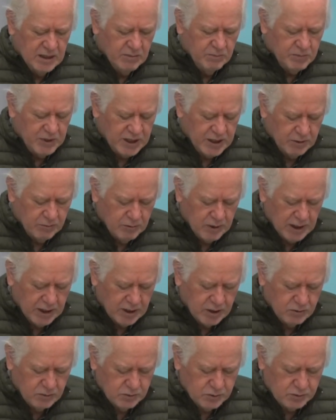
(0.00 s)
para
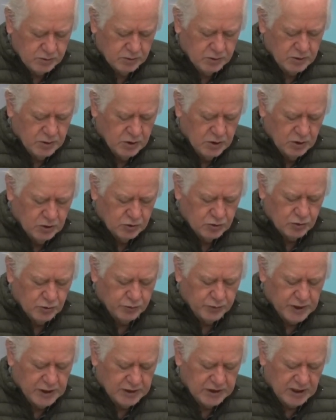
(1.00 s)
hablarnos eh,
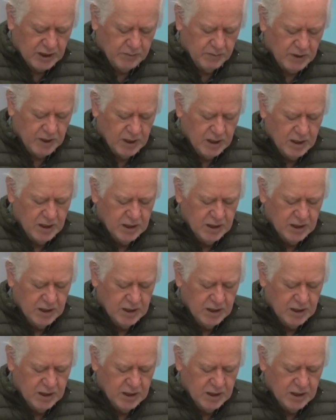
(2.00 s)
sobre el tema.